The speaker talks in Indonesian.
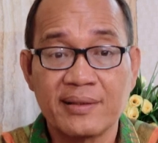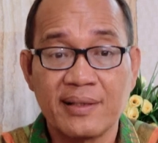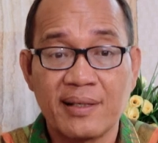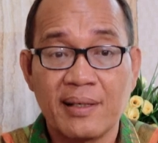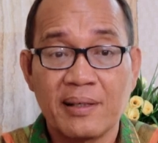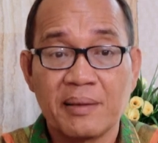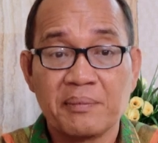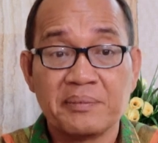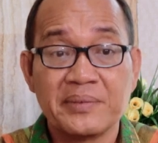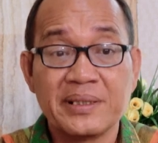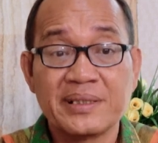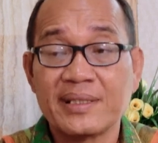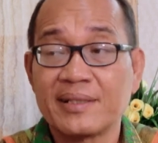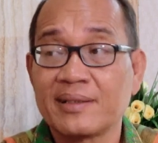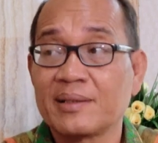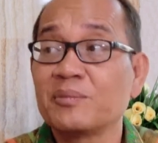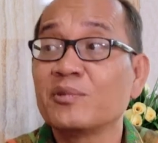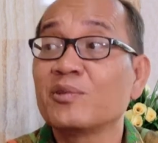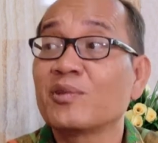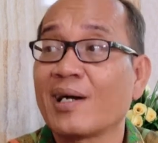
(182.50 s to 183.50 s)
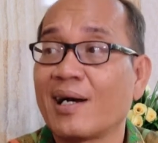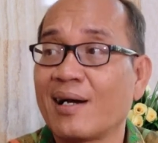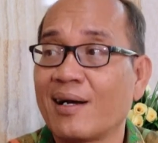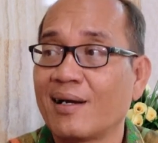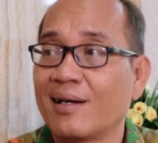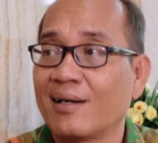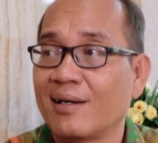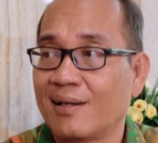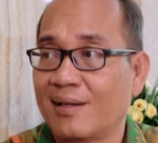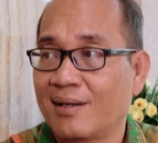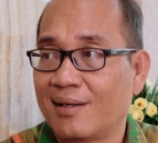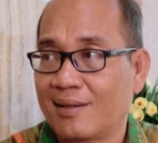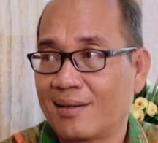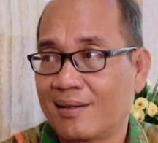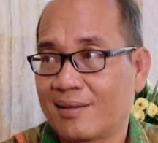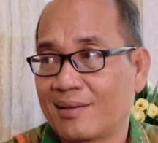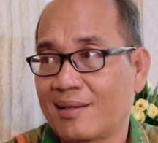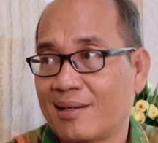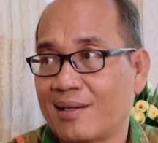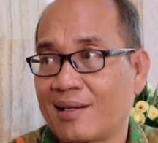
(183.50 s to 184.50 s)
ini bisa dibuka
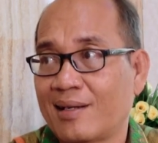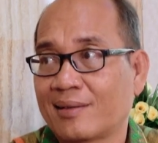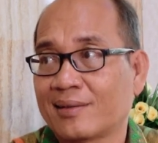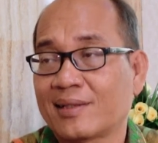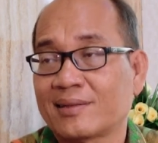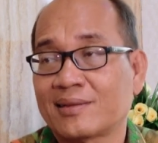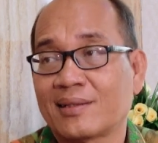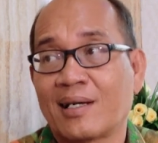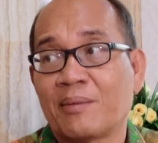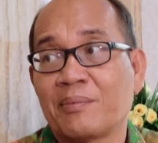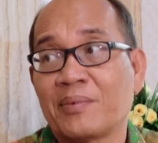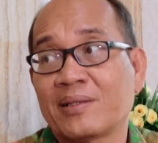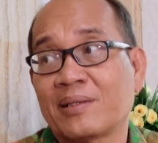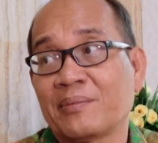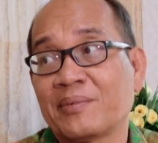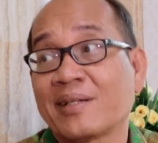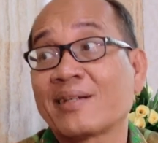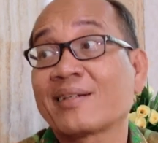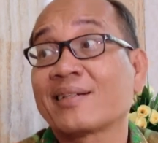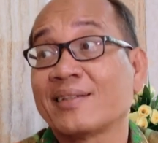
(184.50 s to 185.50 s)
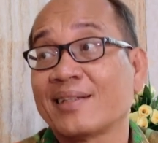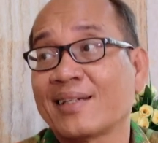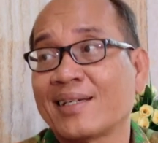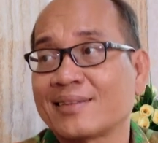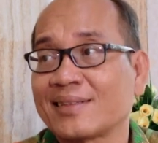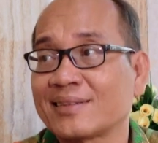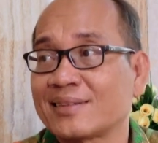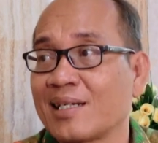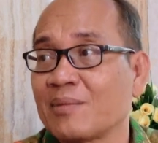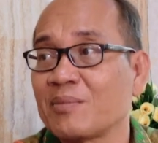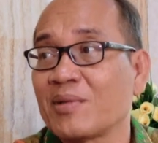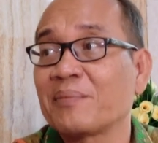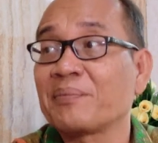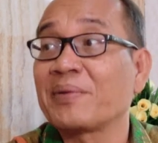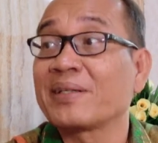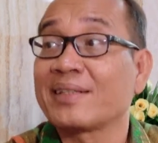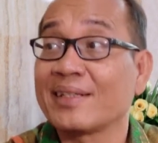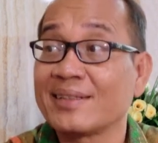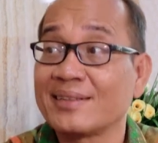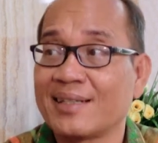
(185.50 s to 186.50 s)
atas apa namanya rekening atas nama
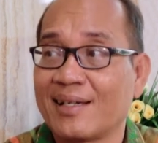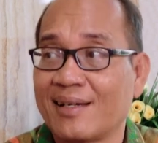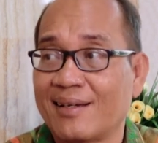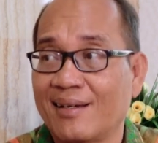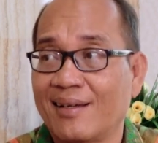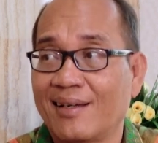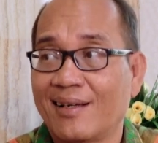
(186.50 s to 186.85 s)
PT-nya.